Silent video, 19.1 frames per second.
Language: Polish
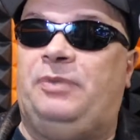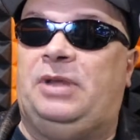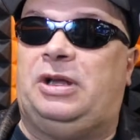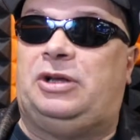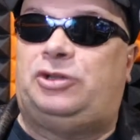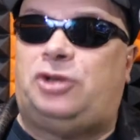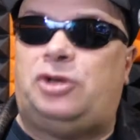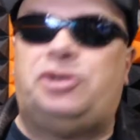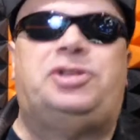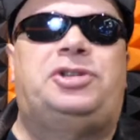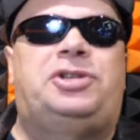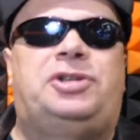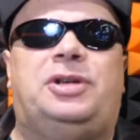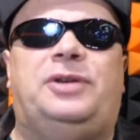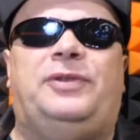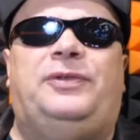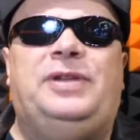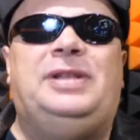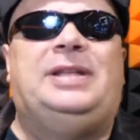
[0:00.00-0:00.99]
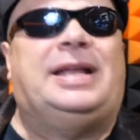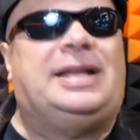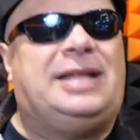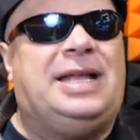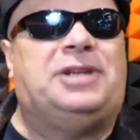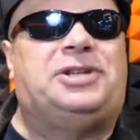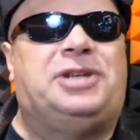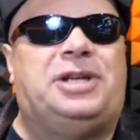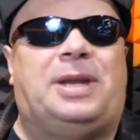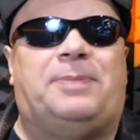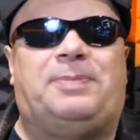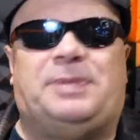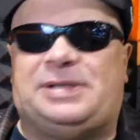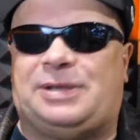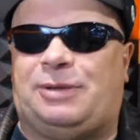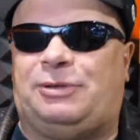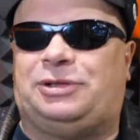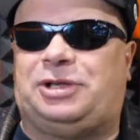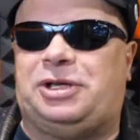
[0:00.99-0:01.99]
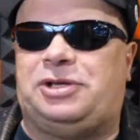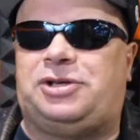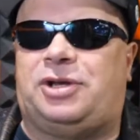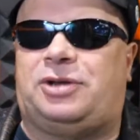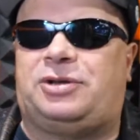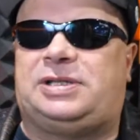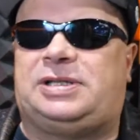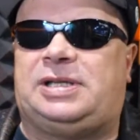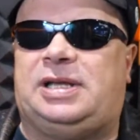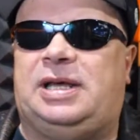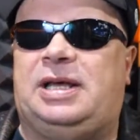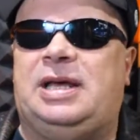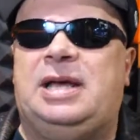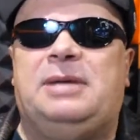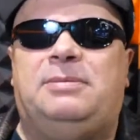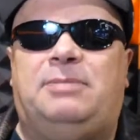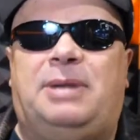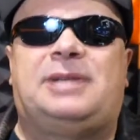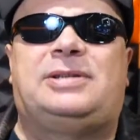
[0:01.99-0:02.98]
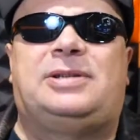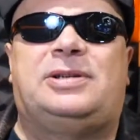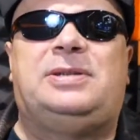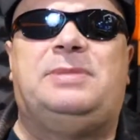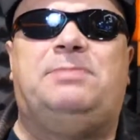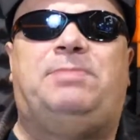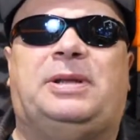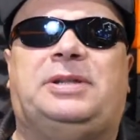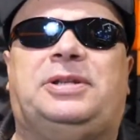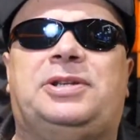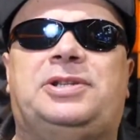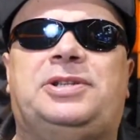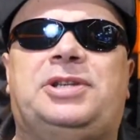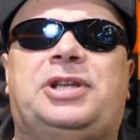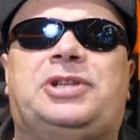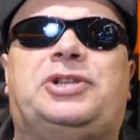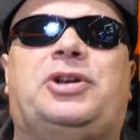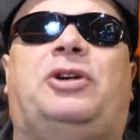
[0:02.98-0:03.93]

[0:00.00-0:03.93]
ktoś w internecie napisał o tej książce bardzo sympatycznie,